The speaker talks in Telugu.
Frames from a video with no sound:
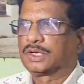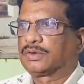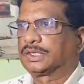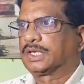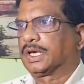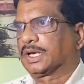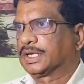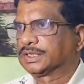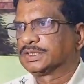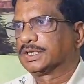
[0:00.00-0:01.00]
తర్వాత
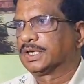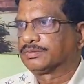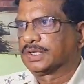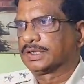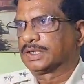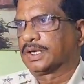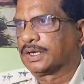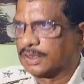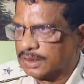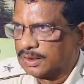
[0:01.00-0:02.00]
కేసు దర్యాప్తు అంతా
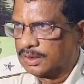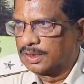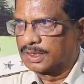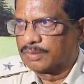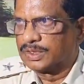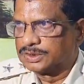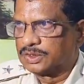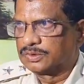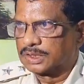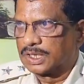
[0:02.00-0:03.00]

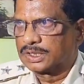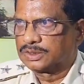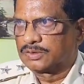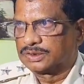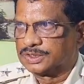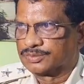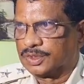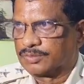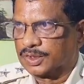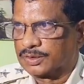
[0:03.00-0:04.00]
మధ్యలో ఉంది కాబట్టి తర్వాత చెప్తాను
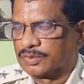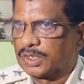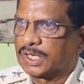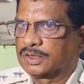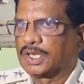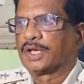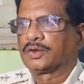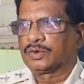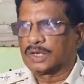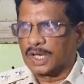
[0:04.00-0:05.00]
ఓకే థ్యాంక్
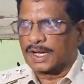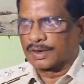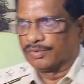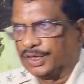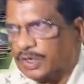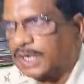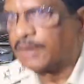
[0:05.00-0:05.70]
యూ నాకు అక్కడ వీడియో